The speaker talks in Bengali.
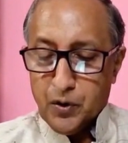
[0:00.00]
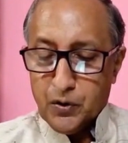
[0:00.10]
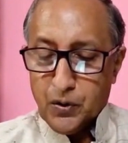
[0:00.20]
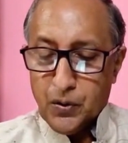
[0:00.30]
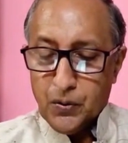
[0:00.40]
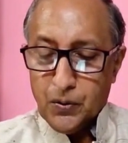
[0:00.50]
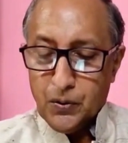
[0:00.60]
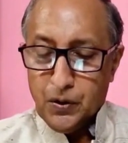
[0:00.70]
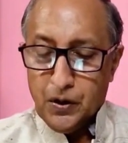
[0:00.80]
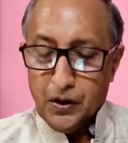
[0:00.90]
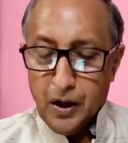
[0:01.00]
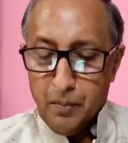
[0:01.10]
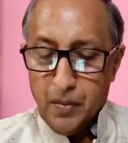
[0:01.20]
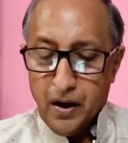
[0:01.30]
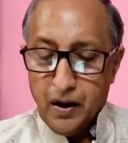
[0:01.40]
মতন
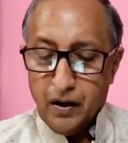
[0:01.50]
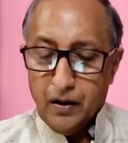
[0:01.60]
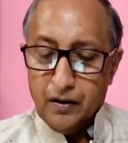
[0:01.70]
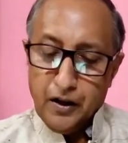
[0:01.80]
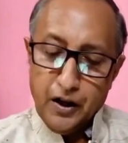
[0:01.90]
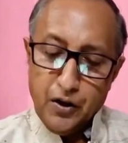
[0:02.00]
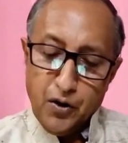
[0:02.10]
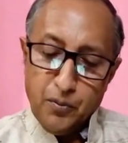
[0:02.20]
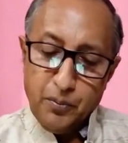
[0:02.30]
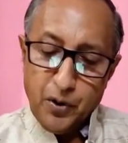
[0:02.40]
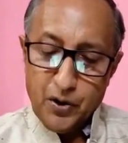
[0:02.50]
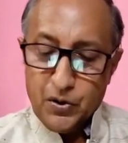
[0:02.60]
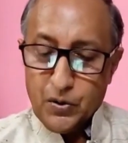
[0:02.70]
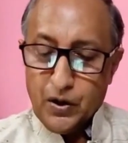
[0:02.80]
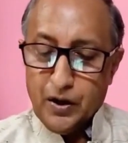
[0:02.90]
কিংবা নীরব
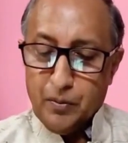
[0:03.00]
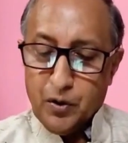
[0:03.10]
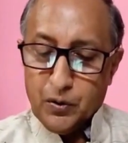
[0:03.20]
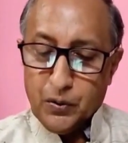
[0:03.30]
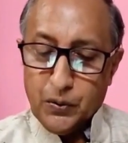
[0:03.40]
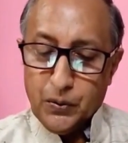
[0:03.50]
ফসলের মতো